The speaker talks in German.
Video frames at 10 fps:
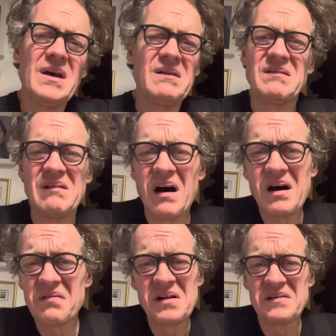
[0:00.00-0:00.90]
die
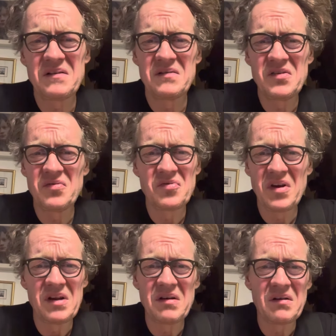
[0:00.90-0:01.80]
Nachwelt ist nicht so
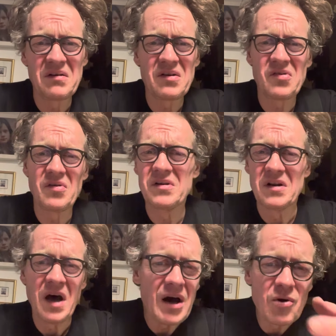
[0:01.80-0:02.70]
sein Ding, es sollen die
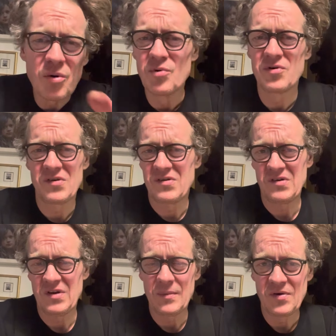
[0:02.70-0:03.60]
Nachkommen unter sich
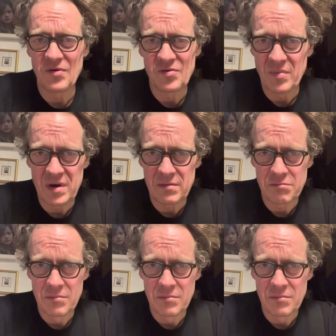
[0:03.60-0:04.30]
selbst ausmachen